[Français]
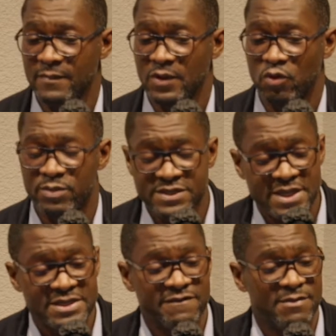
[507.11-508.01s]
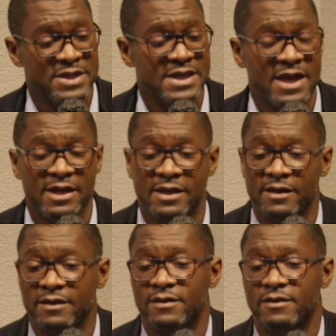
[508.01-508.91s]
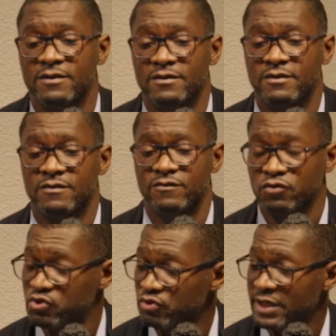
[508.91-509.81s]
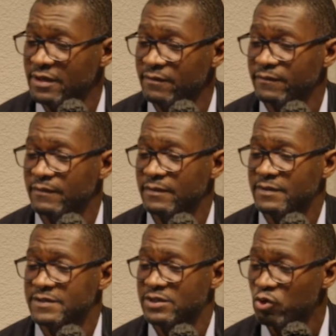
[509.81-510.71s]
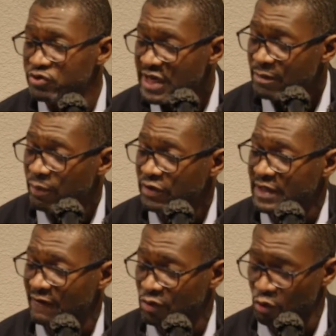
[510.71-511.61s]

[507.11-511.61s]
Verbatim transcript: Le business familial fonctionnait. C'était le jackpot avec le